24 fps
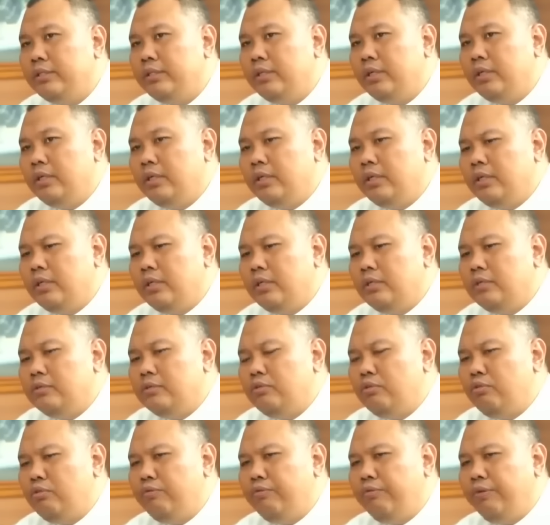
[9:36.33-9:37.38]
Yeah.
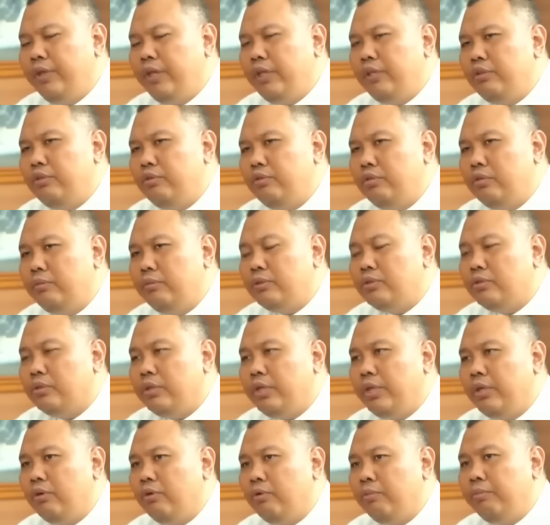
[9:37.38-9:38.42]
Survei itu termasuk
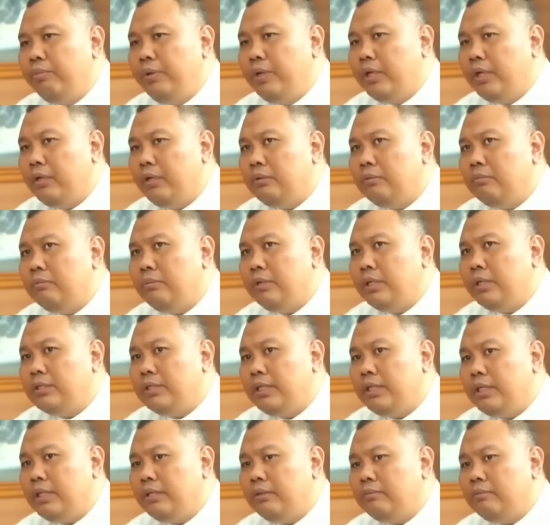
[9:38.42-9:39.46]
kedai kopi kan
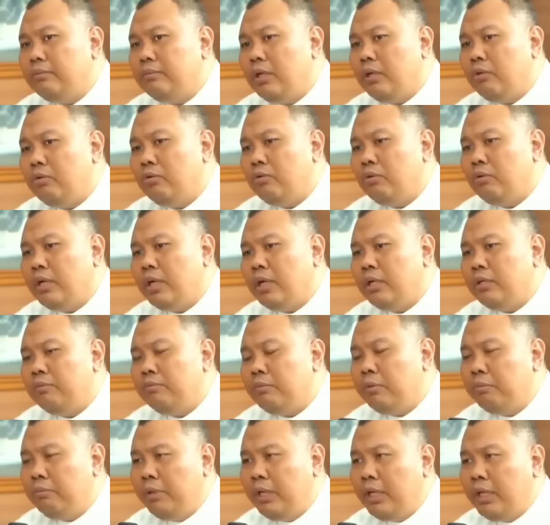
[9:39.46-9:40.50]
biasanya melakukan
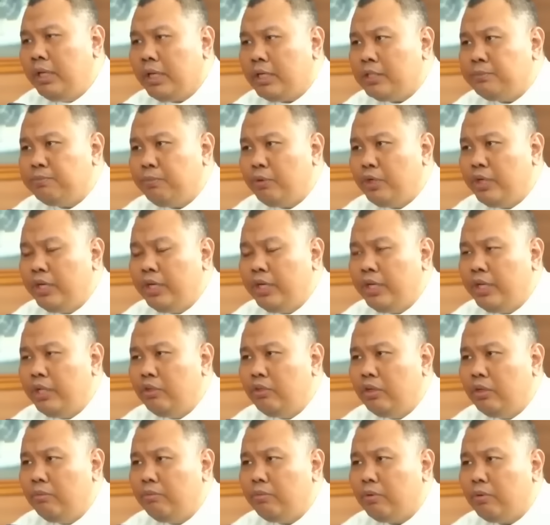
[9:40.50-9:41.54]
memilih respondennya
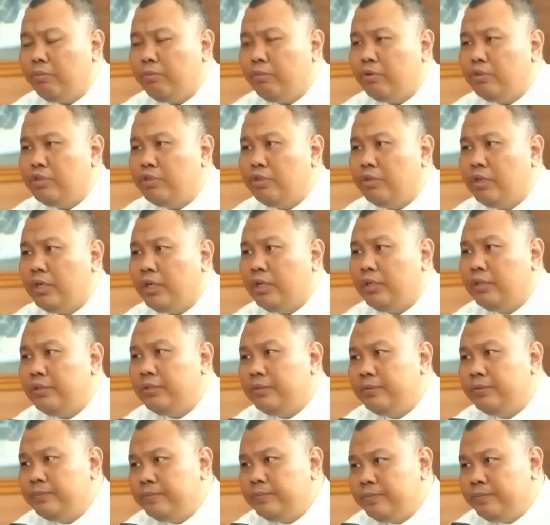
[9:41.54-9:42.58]
itu kan proporsional.
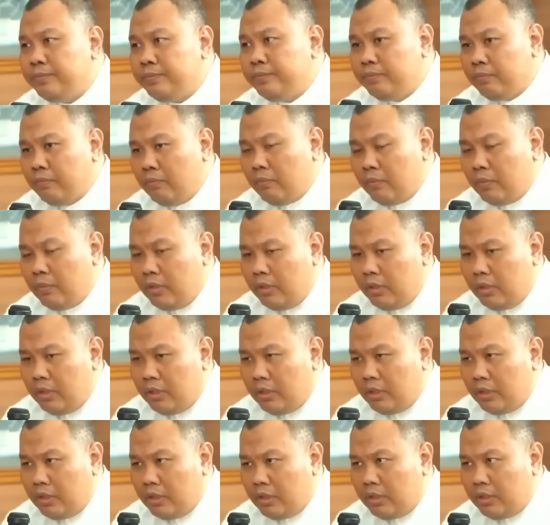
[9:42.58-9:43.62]
Iya. Yeah.
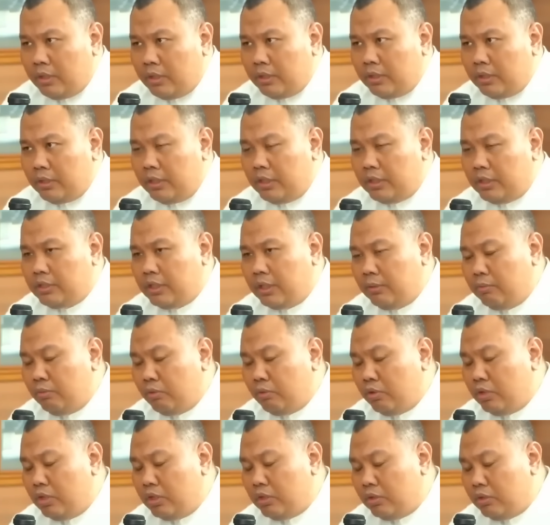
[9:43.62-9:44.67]
1200 uh, ya
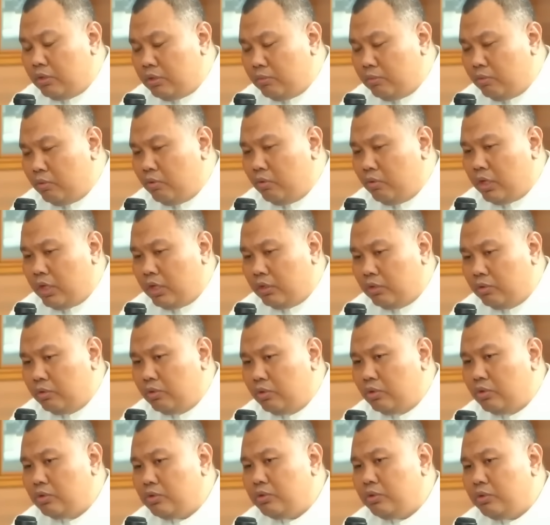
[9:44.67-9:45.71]
1200 uh,
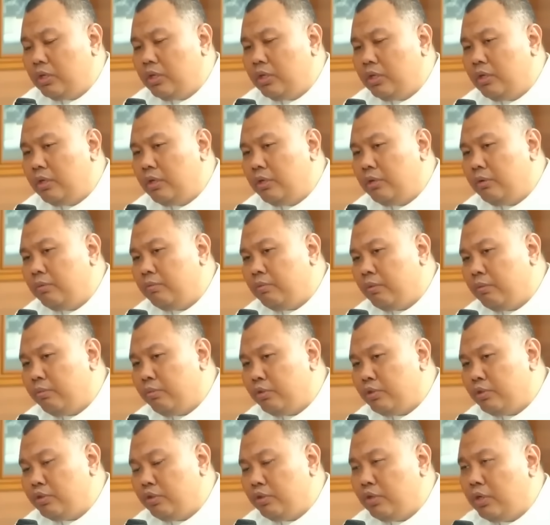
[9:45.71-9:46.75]
eh,
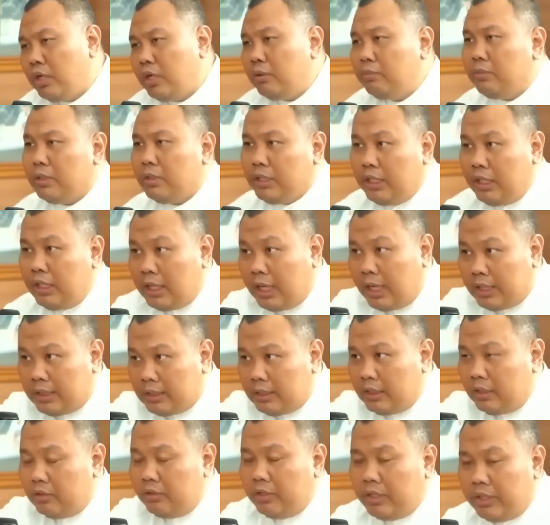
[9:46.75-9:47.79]
proporsional
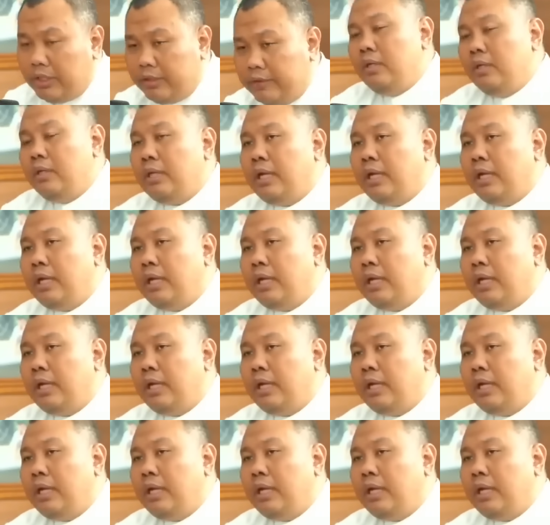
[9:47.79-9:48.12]
bertingkat gitu yeah. ya. Iya.